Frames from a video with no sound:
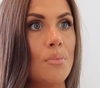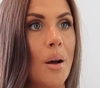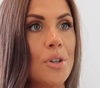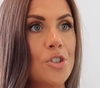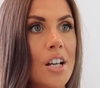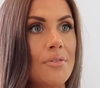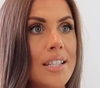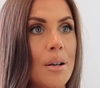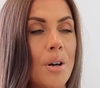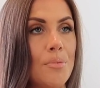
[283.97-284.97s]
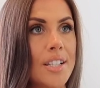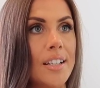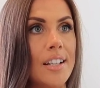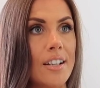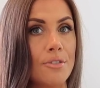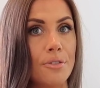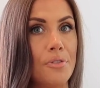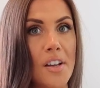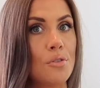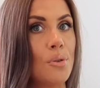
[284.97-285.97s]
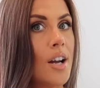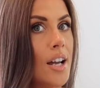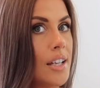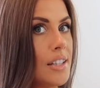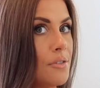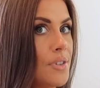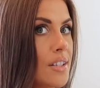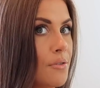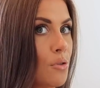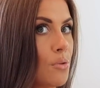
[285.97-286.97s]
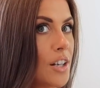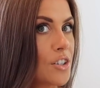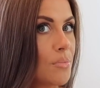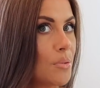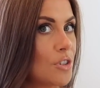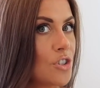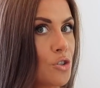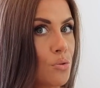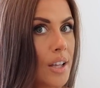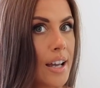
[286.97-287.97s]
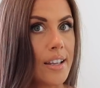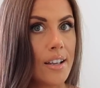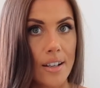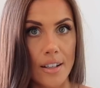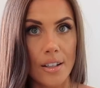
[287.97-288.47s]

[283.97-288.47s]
no mamy czerwiec, ja byłam ostatni raz w kwietniu i nie widzę w ogóle, żebym gdzieś tutaj e,